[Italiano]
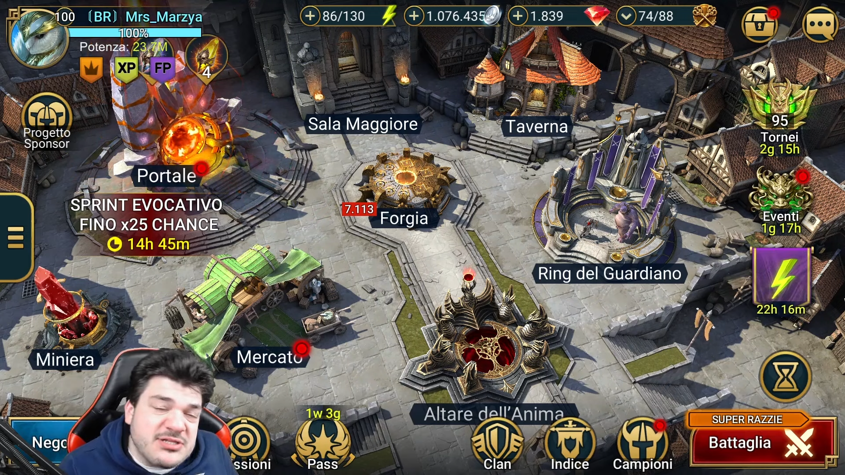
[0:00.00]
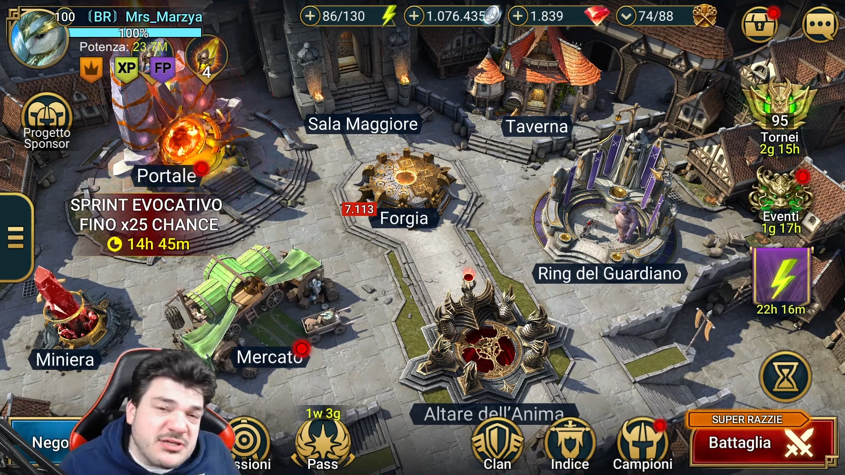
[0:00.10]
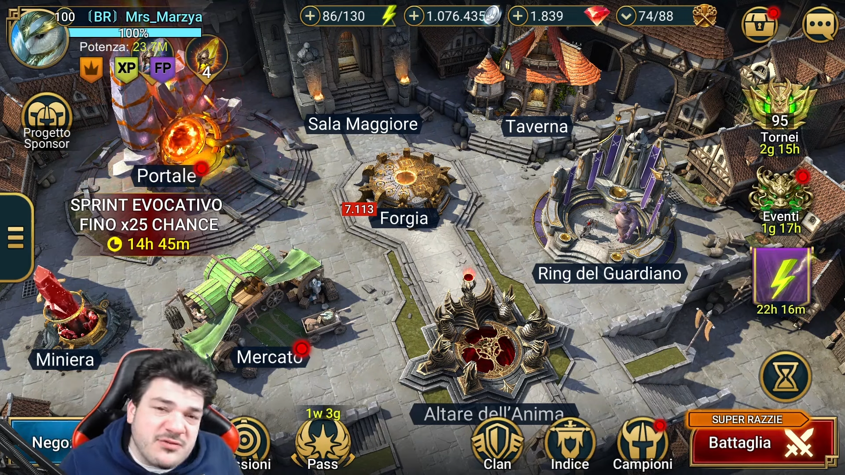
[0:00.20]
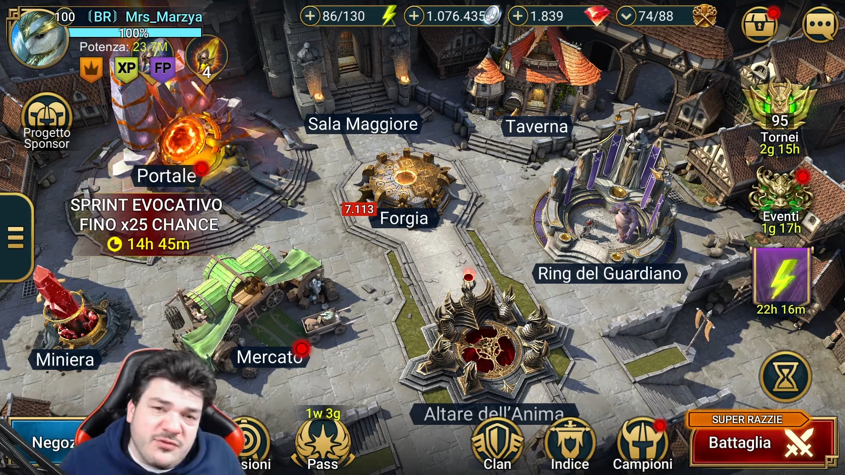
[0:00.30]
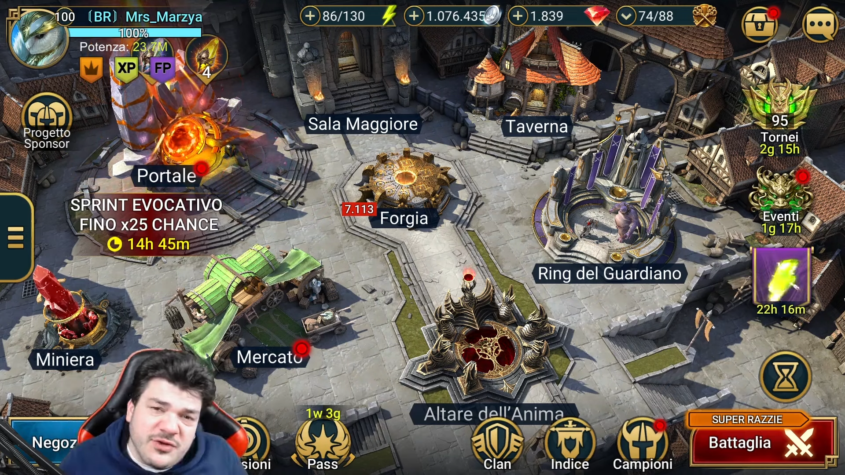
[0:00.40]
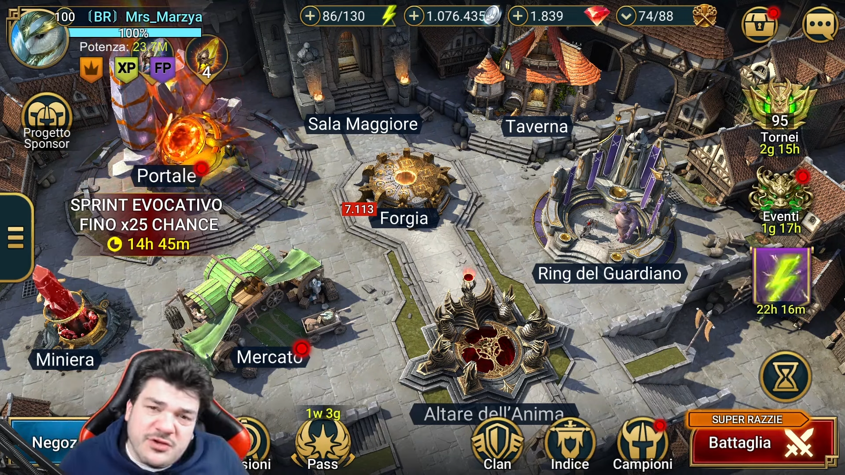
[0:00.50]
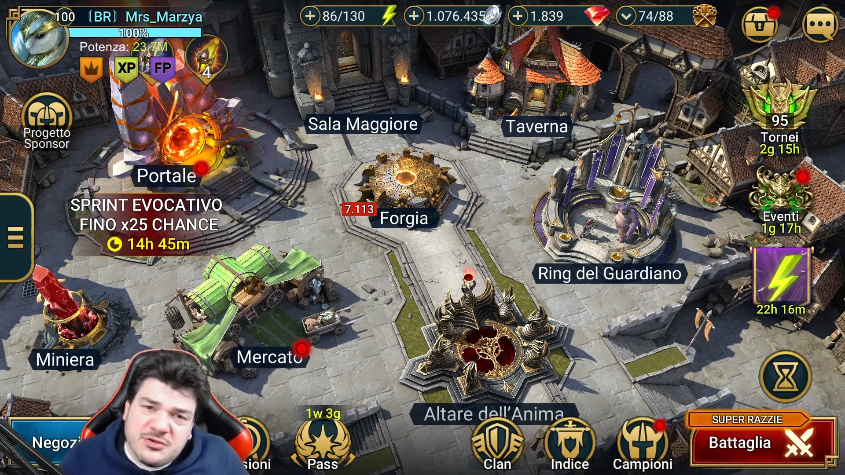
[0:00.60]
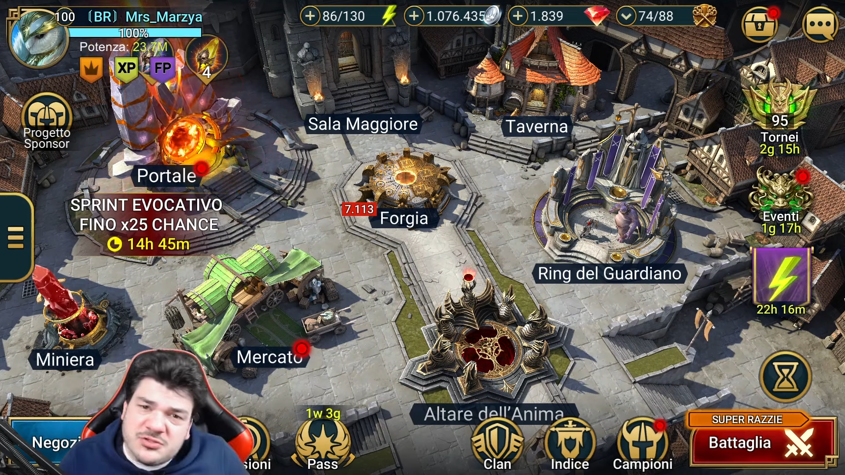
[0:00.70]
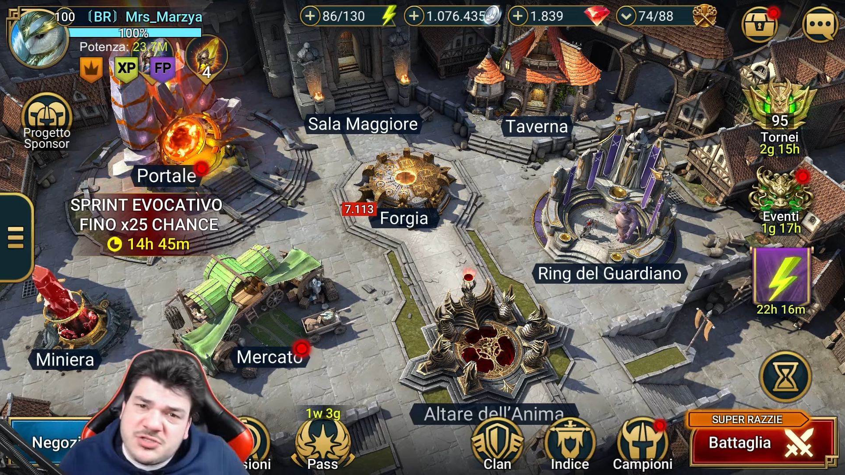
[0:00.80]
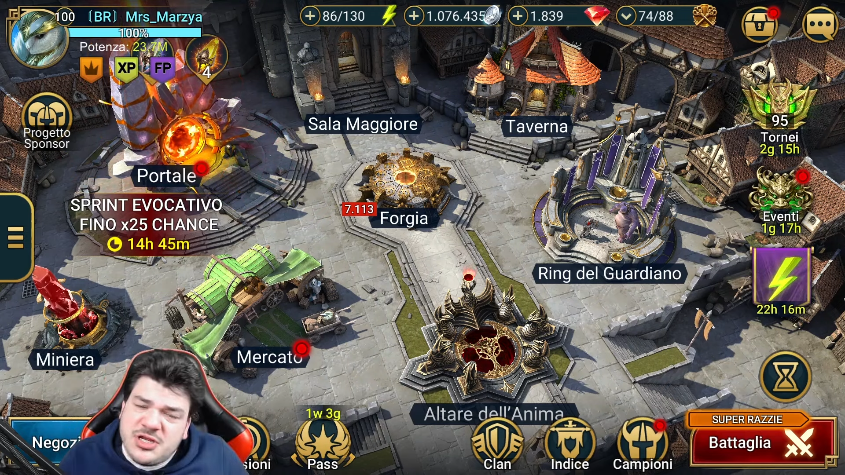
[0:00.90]
siate
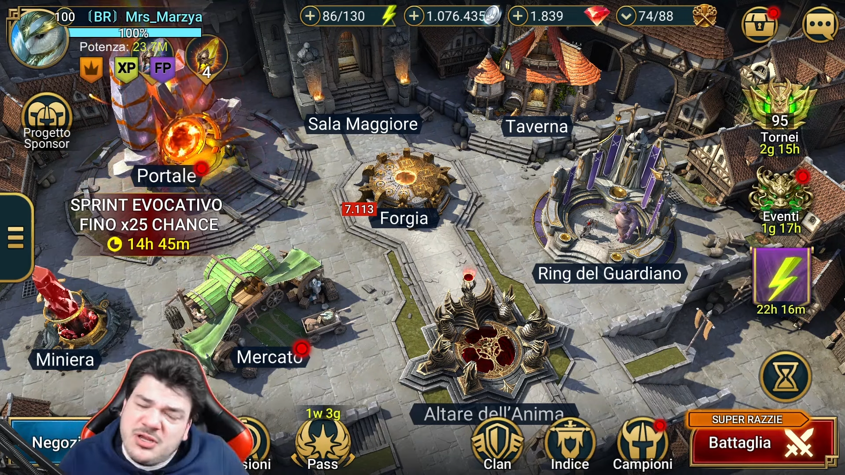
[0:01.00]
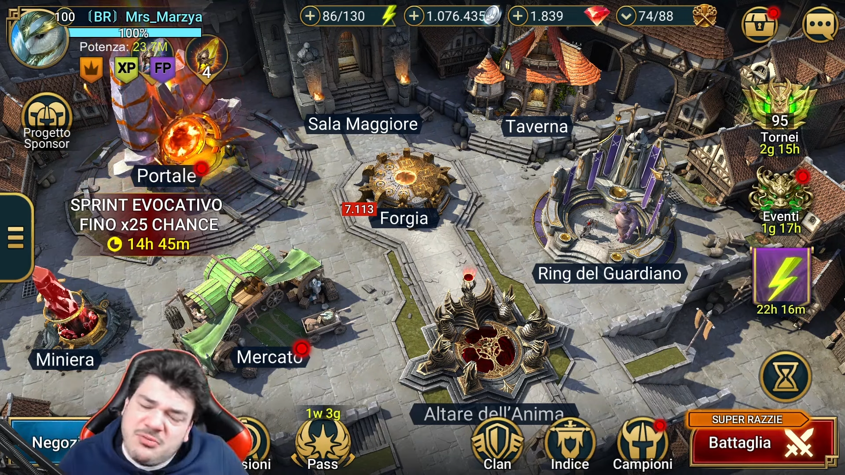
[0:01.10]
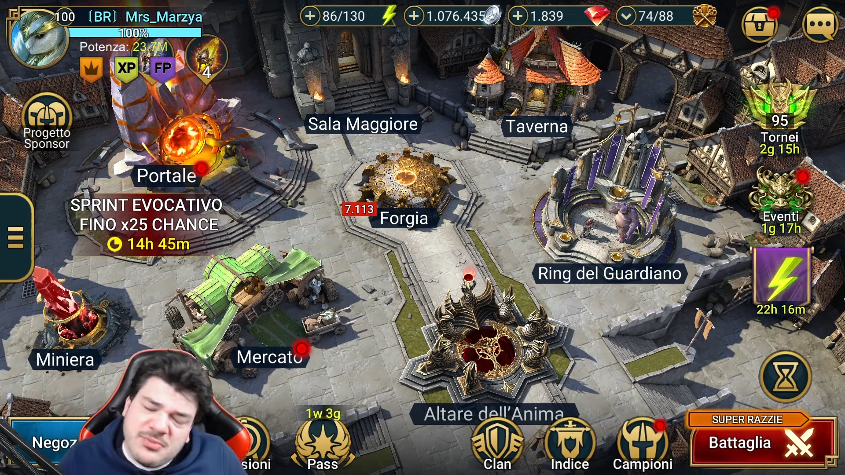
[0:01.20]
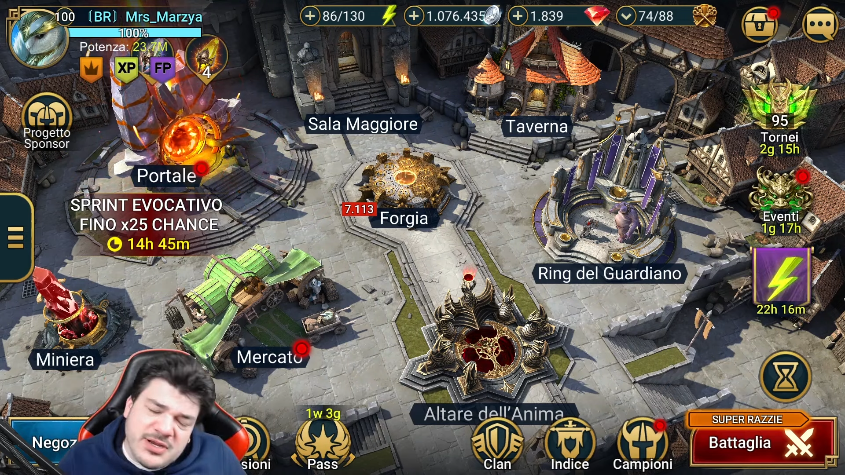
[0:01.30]
furiosi ma